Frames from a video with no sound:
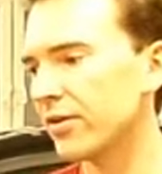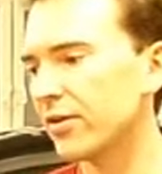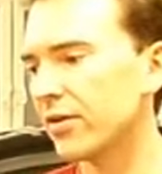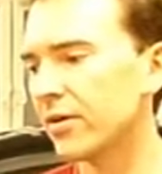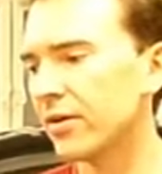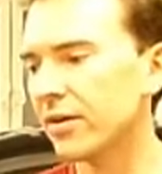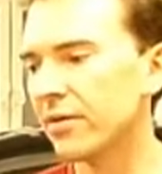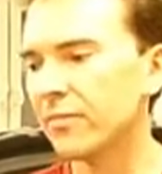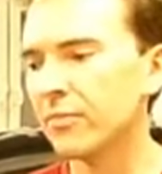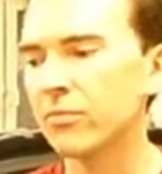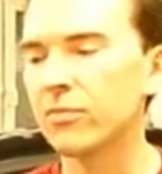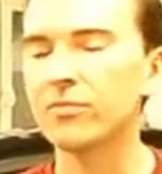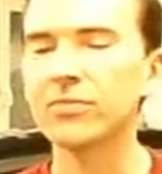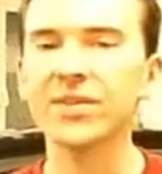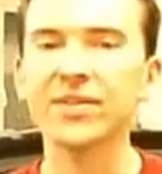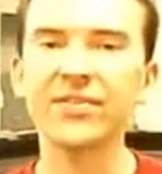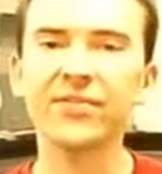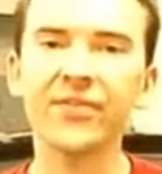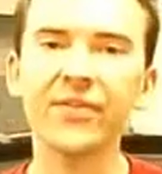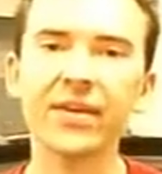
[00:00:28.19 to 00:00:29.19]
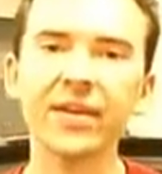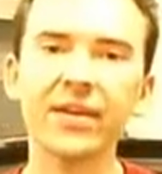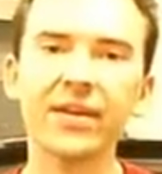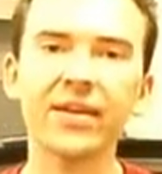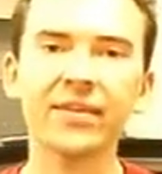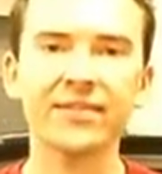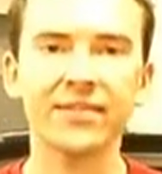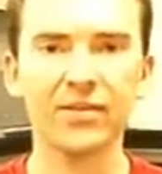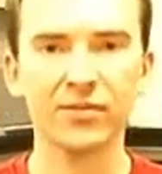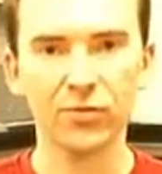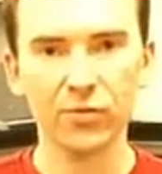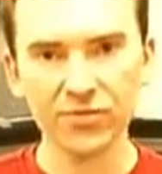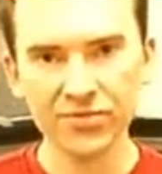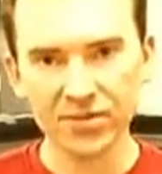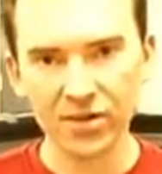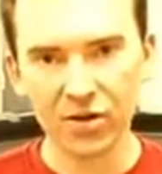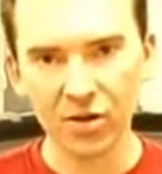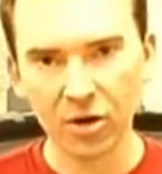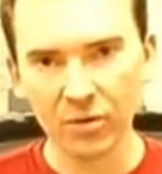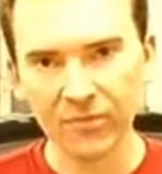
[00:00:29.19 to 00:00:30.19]
Ähm, deswegen ist er zu uns
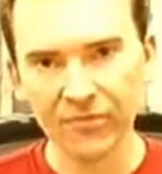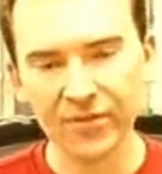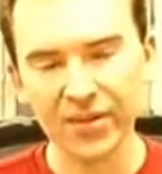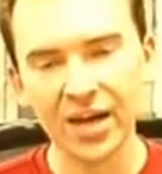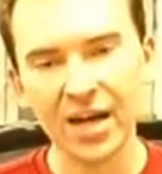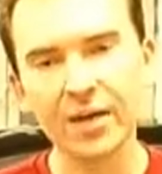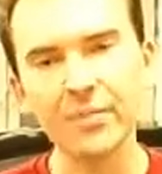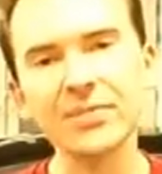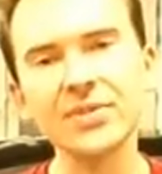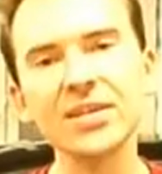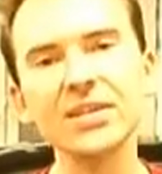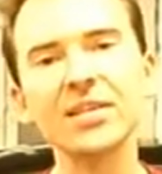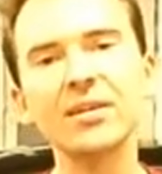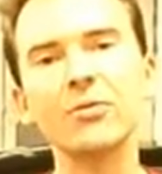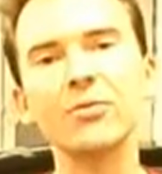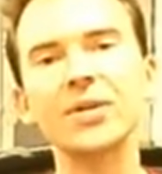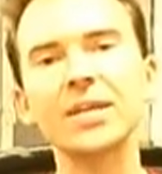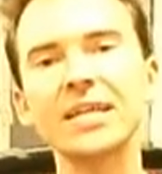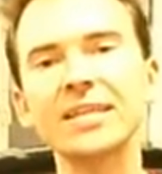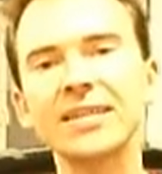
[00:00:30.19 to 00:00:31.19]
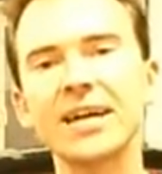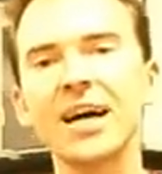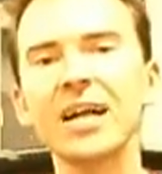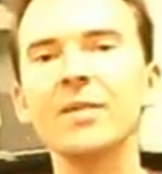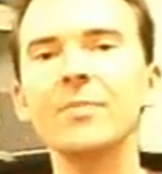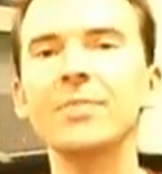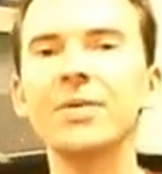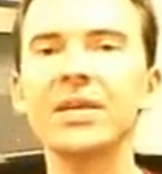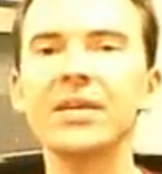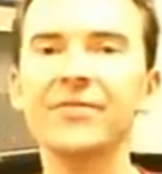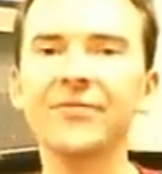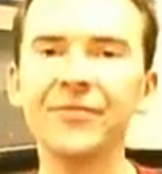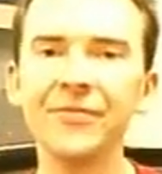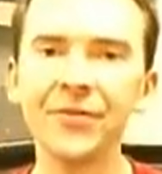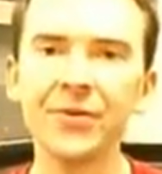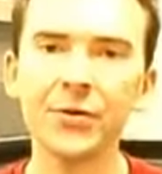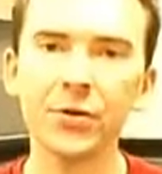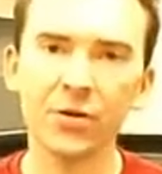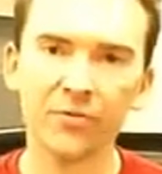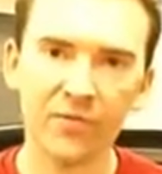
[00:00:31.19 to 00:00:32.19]
gekommen. Wir haben hier eine Original
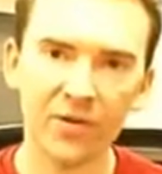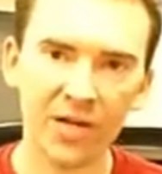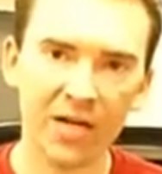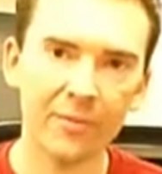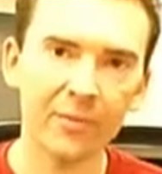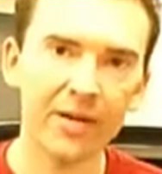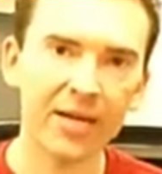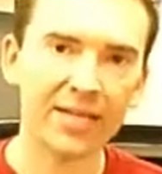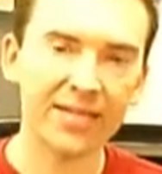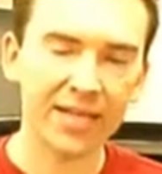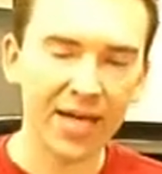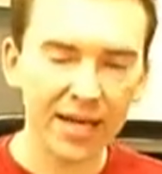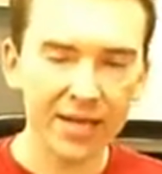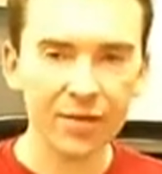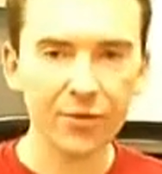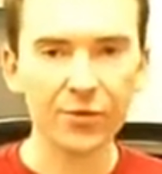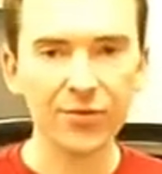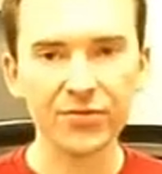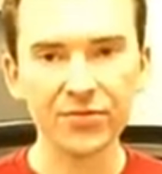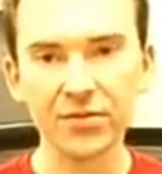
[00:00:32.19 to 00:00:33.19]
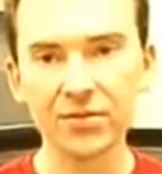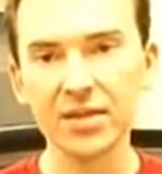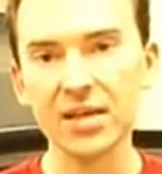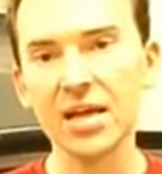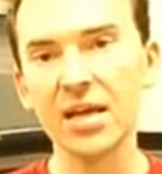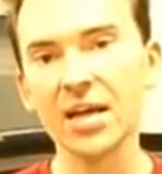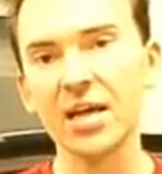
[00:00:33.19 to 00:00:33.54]
BMW Rückfahrkamera nachgerüstet.